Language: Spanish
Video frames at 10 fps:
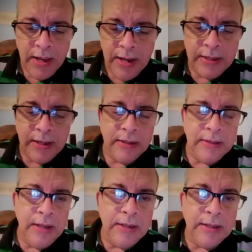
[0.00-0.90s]
El que,
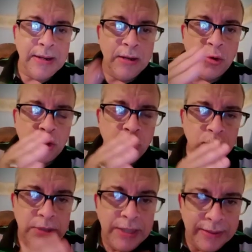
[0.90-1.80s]
el que arrancó
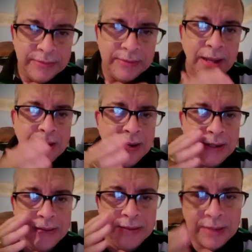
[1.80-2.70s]
con 10
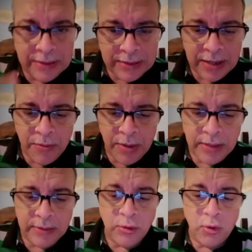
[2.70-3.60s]
retira 20.